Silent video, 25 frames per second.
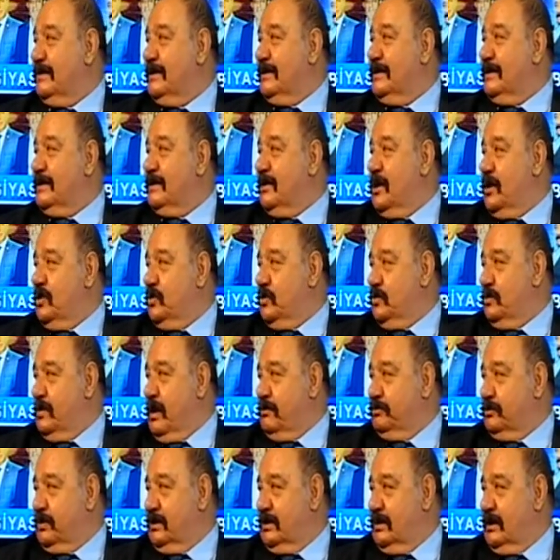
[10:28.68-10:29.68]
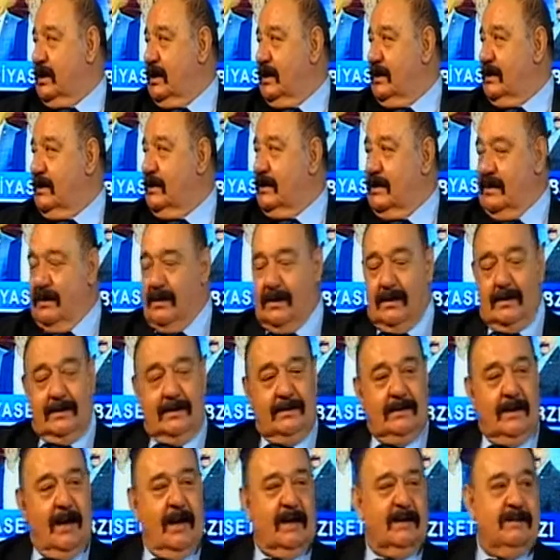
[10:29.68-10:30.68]
Kayyum yaptı diye.
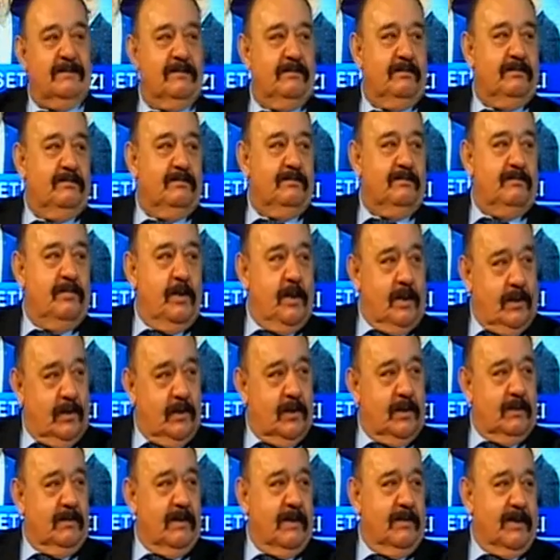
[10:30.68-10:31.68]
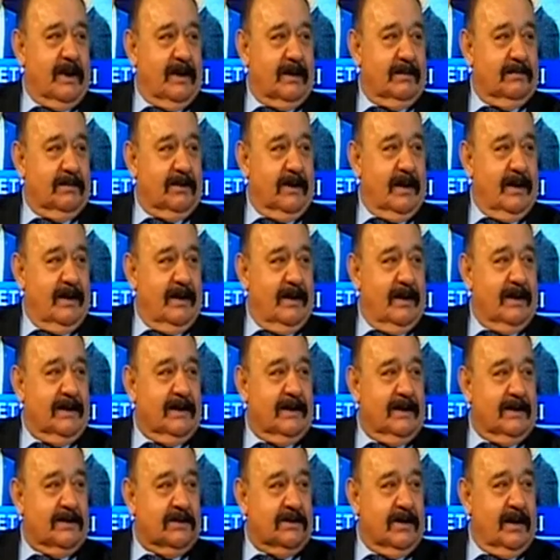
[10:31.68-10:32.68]
Yani böyle olmamalı bu ya
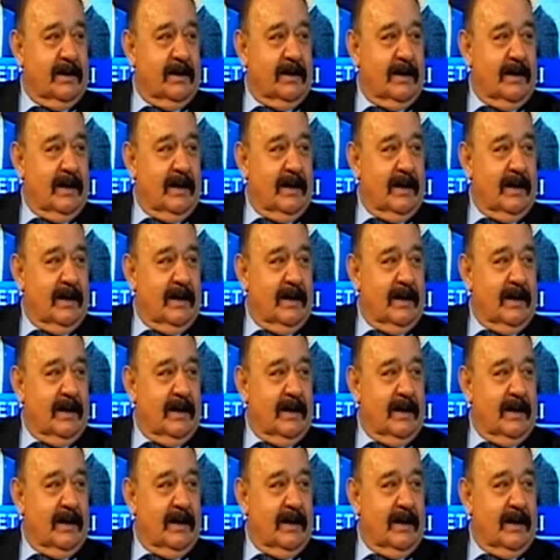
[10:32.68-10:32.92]
arkadaş ya.